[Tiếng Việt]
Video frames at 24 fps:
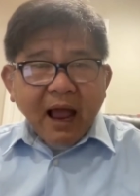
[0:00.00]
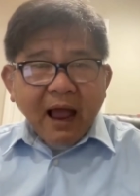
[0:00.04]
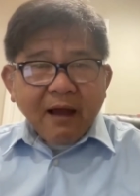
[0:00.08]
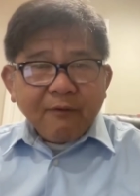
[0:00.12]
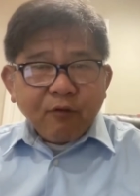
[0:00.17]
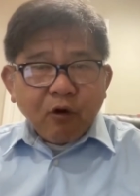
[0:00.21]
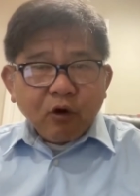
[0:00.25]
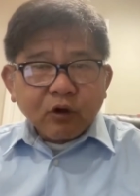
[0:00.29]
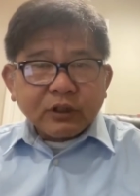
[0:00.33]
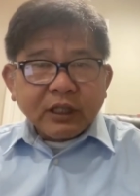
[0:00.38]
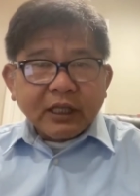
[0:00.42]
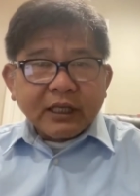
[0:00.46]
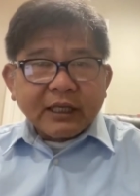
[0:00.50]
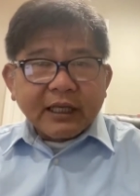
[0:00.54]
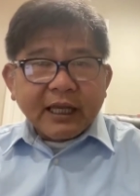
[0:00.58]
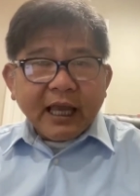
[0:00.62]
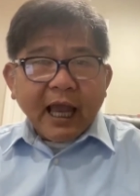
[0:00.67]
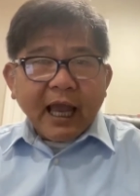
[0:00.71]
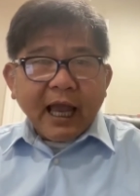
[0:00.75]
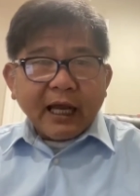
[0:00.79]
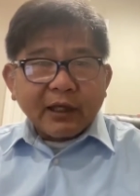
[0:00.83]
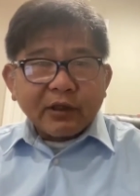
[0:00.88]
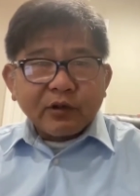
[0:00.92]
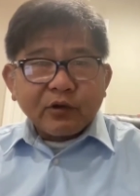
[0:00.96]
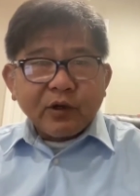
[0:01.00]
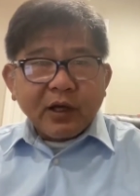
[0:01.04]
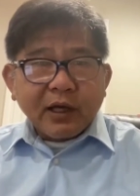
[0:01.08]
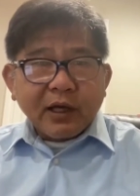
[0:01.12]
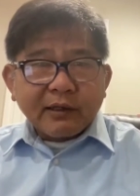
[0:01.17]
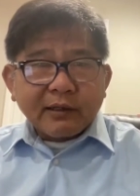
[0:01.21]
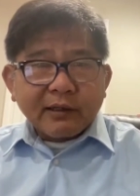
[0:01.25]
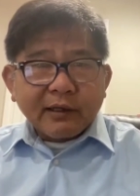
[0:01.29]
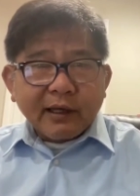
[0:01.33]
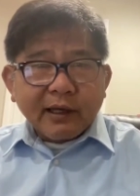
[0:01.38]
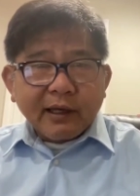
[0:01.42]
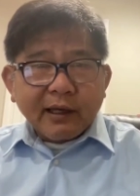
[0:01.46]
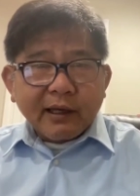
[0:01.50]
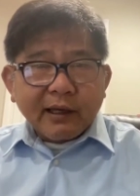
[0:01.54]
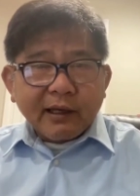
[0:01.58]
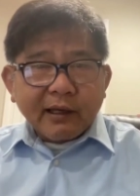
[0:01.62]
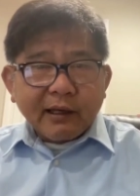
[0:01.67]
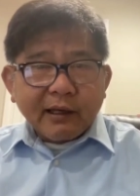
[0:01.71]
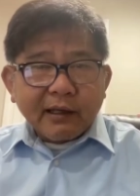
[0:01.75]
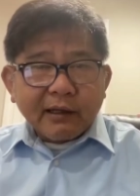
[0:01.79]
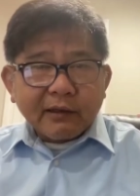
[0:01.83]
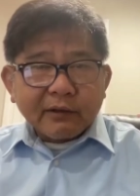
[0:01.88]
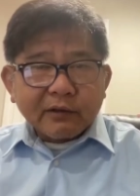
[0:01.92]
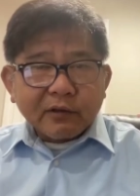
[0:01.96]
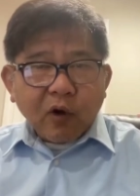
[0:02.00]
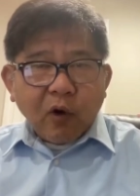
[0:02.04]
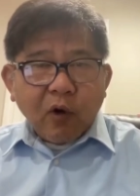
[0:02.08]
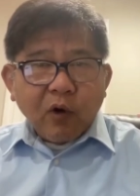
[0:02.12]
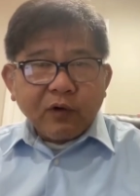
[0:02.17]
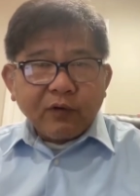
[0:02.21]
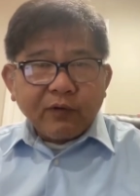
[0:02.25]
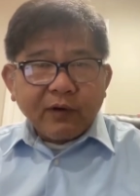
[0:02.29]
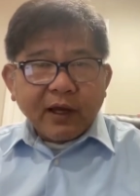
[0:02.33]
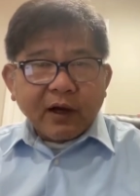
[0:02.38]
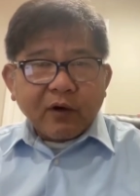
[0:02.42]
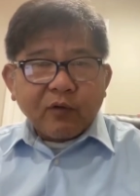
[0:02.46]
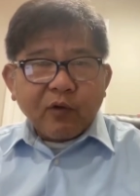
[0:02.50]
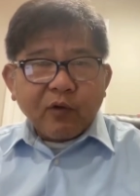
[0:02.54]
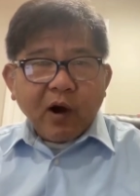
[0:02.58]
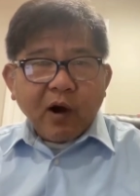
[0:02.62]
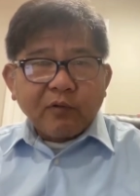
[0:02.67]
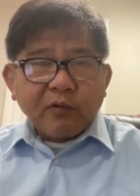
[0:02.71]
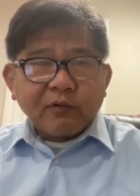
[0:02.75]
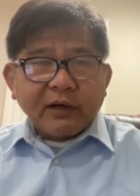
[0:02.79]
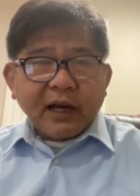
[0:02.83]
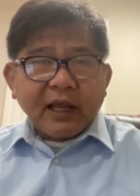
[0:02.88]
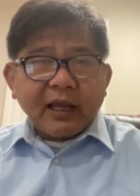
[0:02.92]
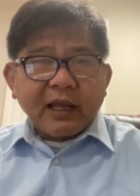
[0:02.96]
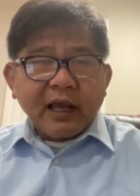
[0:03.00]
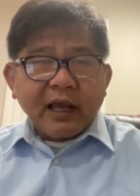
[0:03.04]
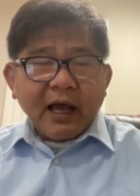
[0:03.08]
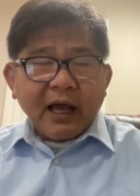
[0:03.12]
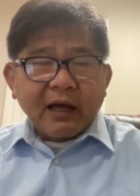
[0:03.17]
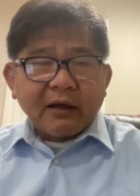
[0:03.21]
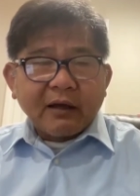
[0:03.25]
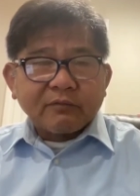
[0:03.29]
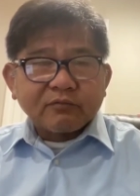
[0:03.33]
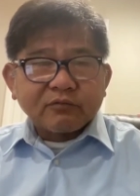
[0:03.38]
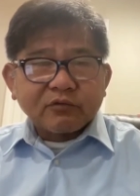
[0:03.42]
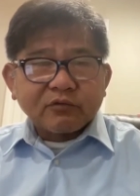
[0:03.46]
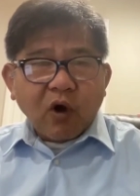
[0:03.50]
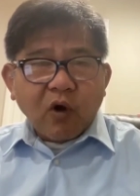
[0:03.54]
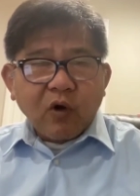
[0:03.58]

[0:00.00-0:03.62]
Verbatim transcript: bà vô tình kể cái chuyện là thôi việc của ông này à,